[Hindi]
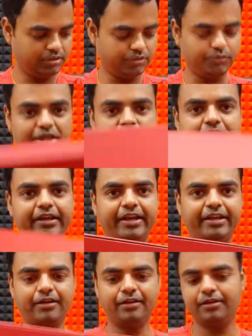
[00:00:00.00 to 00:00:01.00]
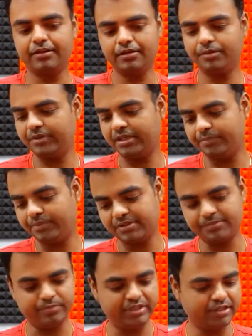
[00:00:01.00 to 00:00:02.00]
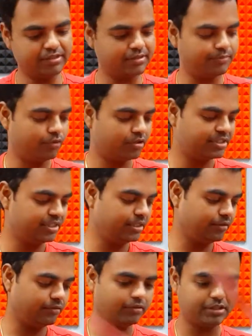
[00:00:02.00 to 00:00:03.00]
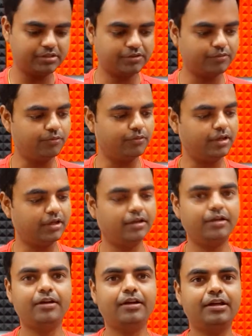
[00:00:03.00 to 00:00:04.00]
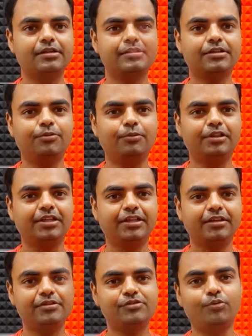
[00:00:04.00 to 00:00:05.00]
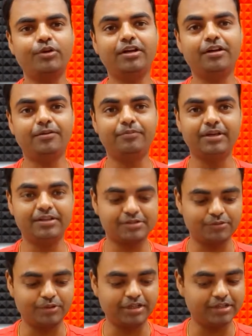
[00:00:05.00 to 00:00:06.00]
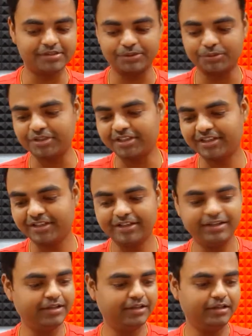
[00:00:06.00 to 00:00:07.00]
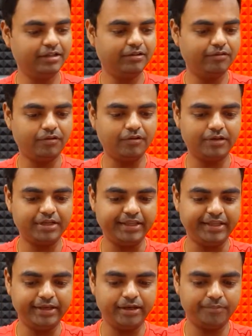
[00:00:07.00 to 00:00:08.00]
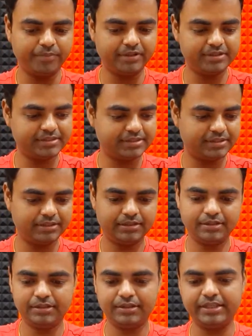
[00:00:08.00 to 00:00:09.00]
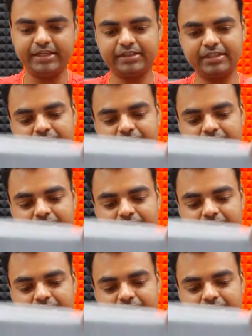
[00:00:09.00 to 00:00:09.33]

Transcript: तो ये रेड कलर का हमारे पास बढ़िया सा बॉक्सिंग है और इसको ऐसे खोलते हैं सोने का डब्बा ऐसे सोने के ऐसे होते हैं और ये अपन देखते